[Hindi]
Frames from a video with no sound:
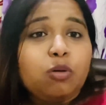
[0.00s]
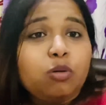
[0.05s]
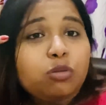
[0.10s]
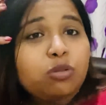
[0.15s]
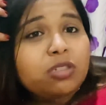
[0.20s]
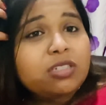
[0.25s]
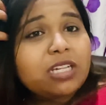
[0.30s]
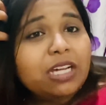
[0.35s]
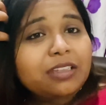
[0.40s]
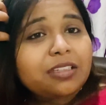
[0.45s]

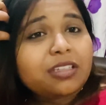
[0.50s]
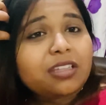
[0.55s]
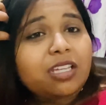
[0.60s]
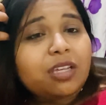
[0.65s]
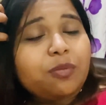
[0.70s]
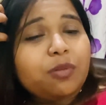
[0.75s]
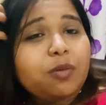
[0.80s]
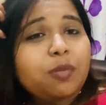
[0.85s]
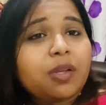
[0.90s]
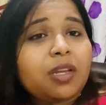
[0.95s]
गुथ जाते
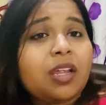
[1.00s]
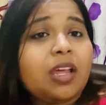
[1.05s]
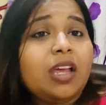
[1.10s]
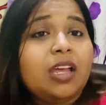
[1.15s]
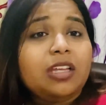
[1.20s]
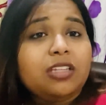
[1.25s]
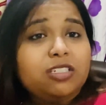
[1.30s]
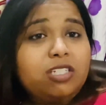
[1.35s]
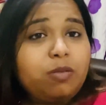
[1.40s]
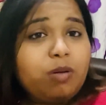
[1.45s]
थे फिर मेरे
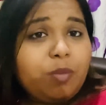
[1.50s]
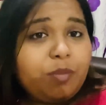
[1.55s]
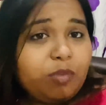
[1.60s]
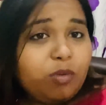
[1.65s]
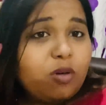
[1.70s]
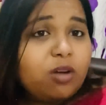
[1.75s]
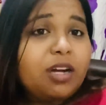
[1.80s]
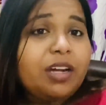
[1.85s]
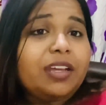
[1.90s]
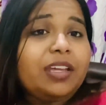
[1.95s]
जब हम
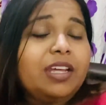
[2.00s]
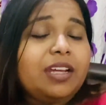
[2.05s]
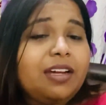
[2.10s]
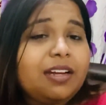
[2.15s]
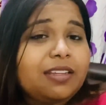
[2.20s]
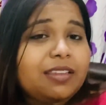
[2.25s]
लोग कंगी